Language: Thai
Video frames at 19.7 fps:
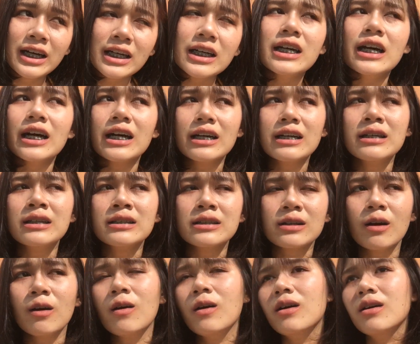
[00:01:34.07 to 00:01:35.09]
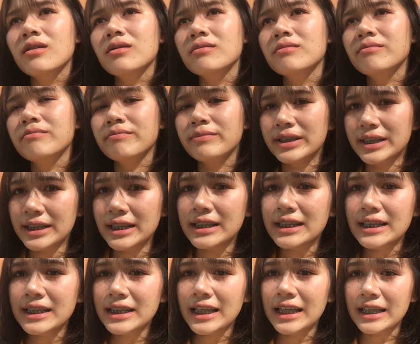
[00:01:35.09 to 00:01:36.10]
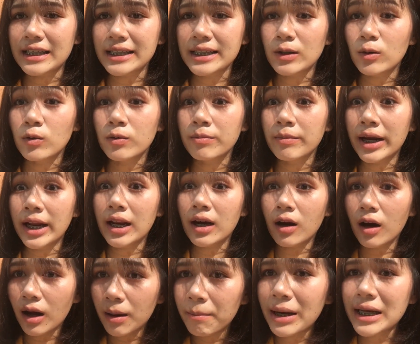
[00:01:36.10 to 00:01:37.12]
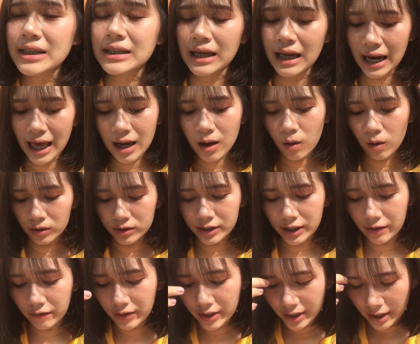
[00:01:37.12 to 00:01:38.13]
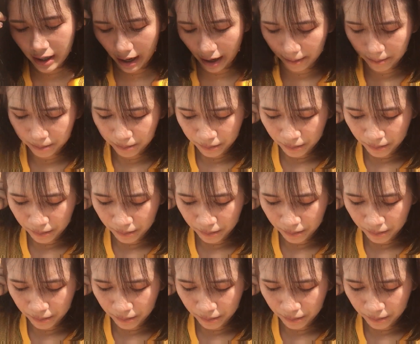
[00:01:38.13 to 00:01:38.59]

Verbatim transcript: เหงื่อก็มันจะติดทนไหมแล้วก็ไอมาสคาร่าของเซเว่นนั่นแหละ